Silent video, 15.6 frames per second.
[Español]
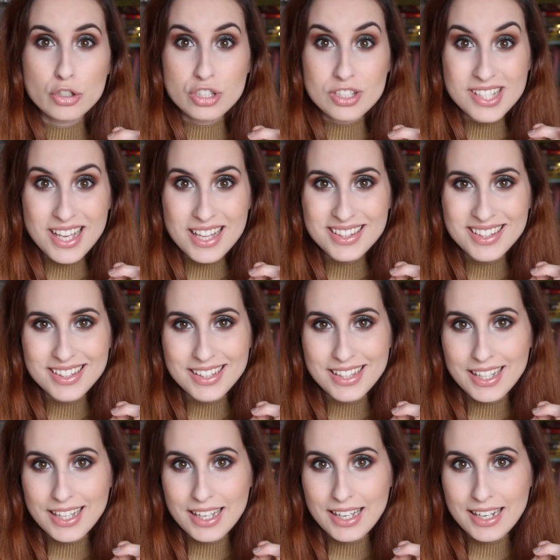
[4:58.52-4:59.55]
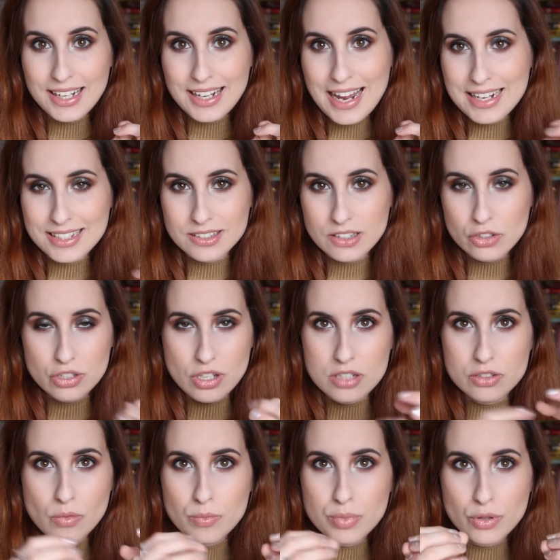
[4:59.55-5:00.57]
Hot Sun de Nars, o sea,
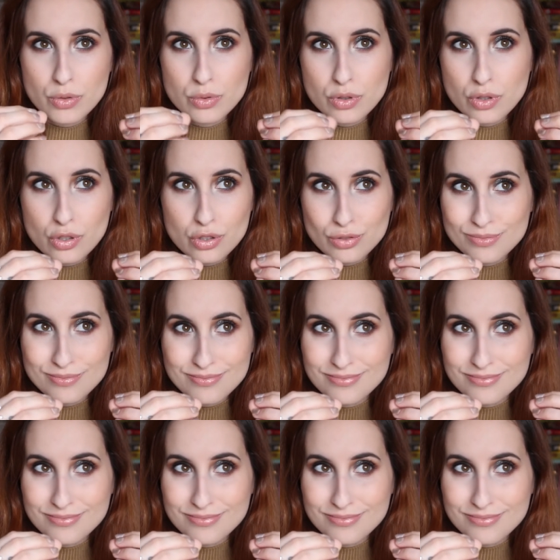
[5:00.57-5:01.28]
son productos